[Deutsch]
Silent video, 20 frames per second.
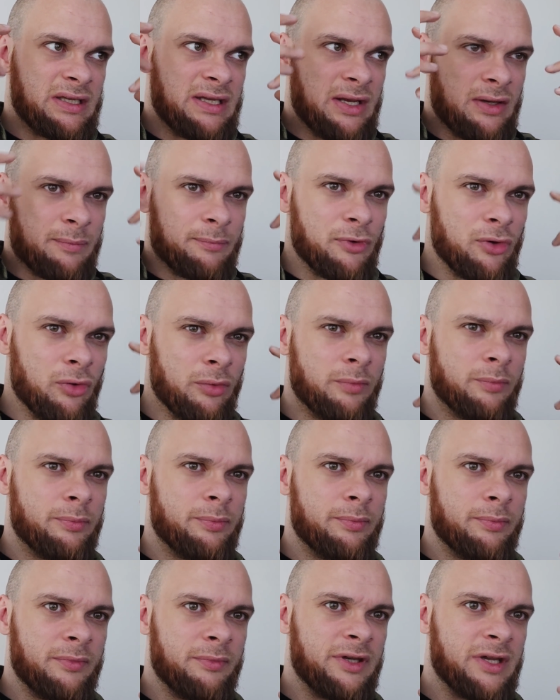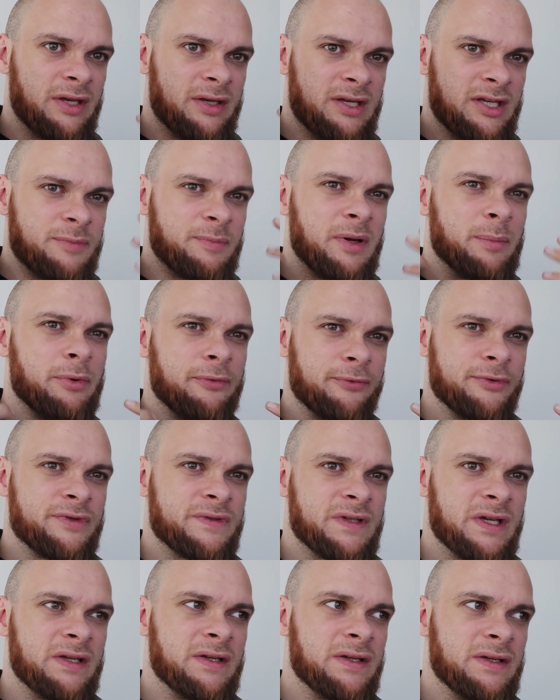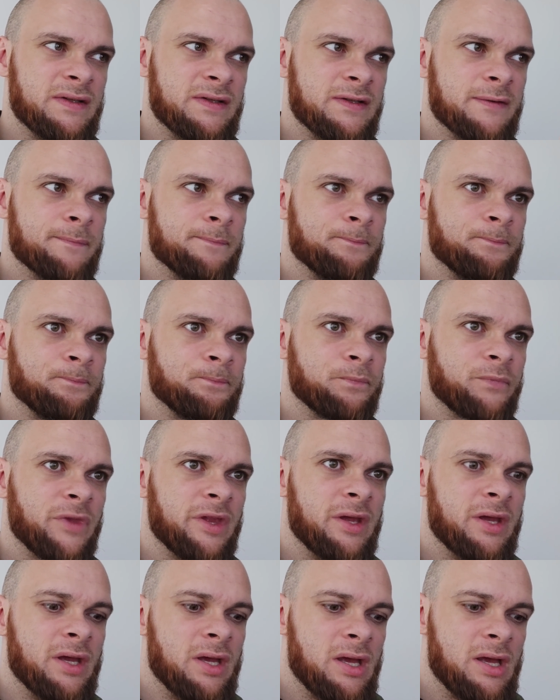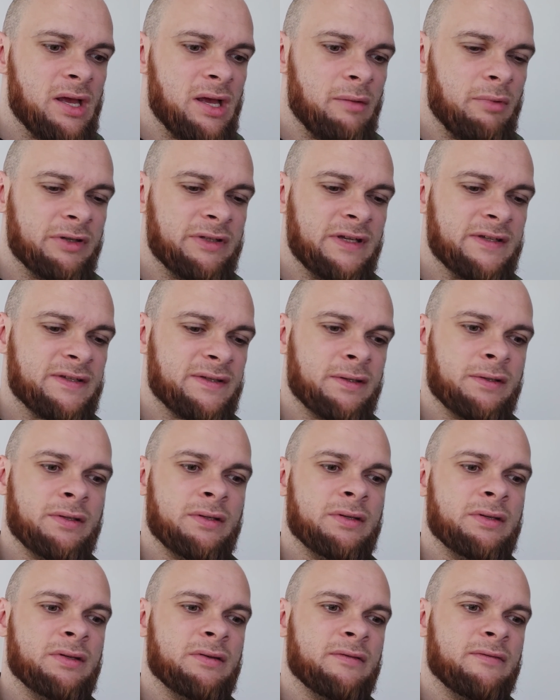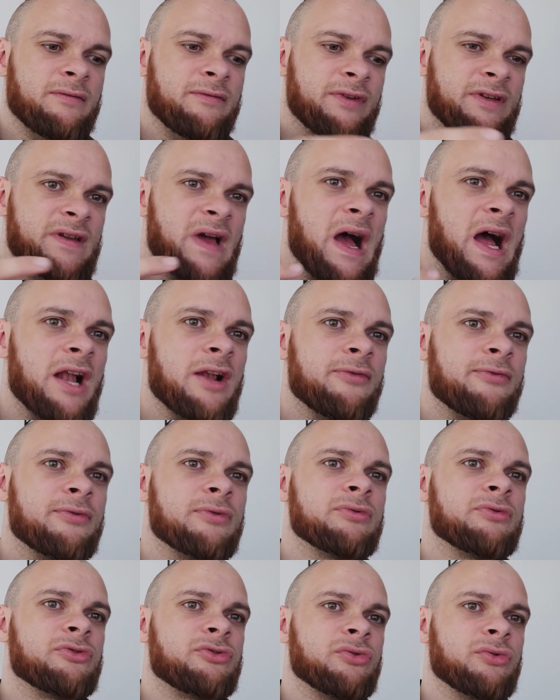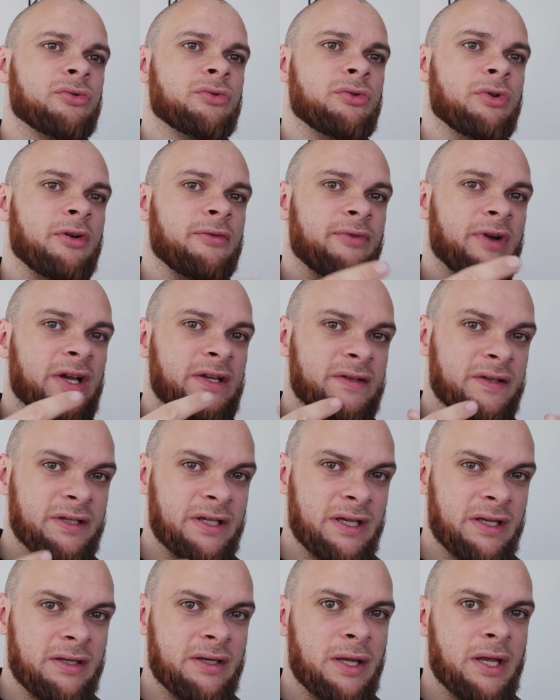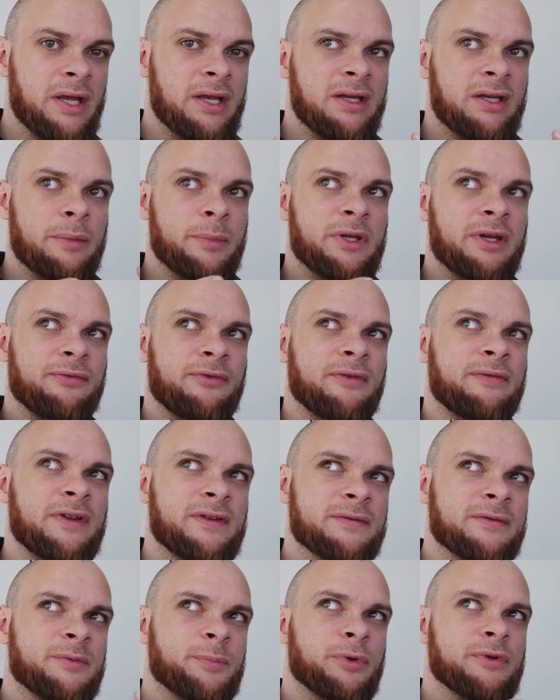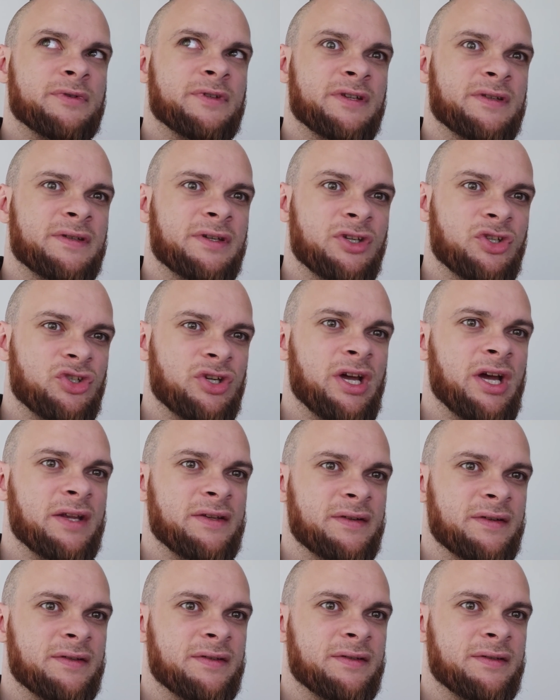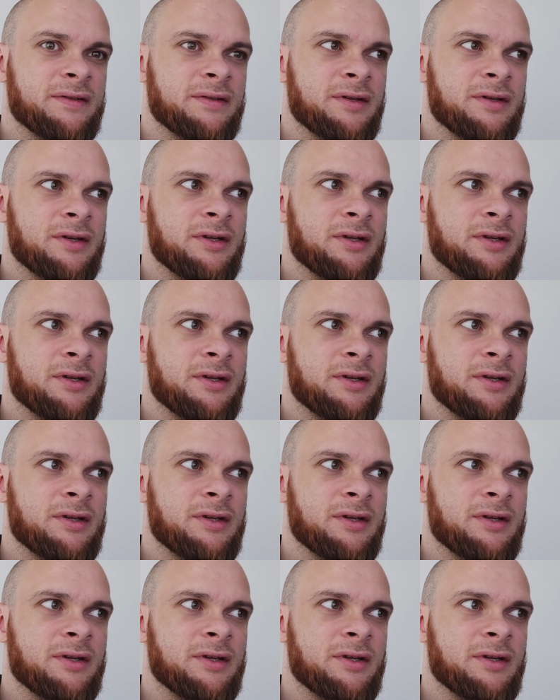der, un, der nicht bei Bewusstsein ist, aber dessen Vitalfunktionen noch weitergehen, damit der Verwesungsprozess nicht startet.